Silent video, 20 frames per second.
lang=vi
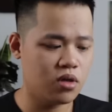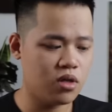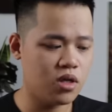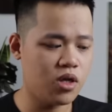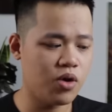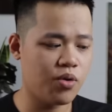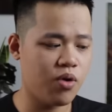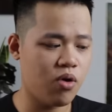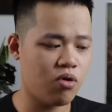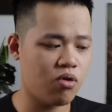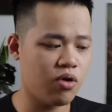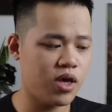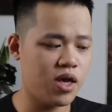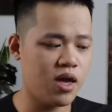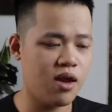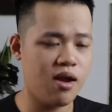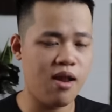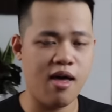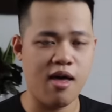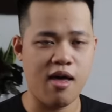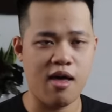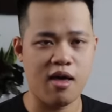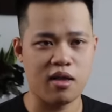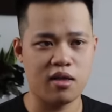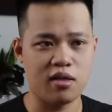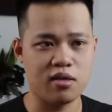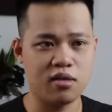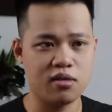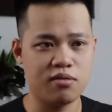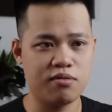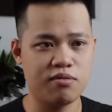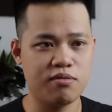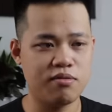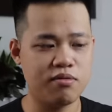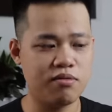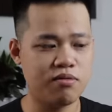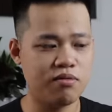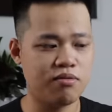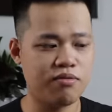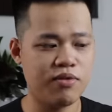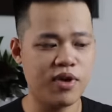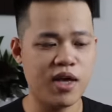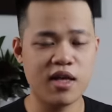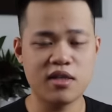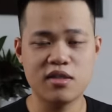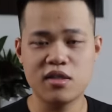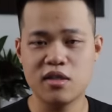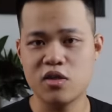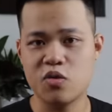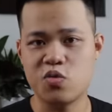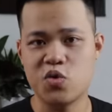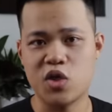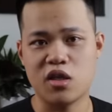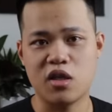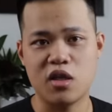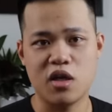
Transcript: Điều đó có nghĩa là vẽ sơn dầu rẻ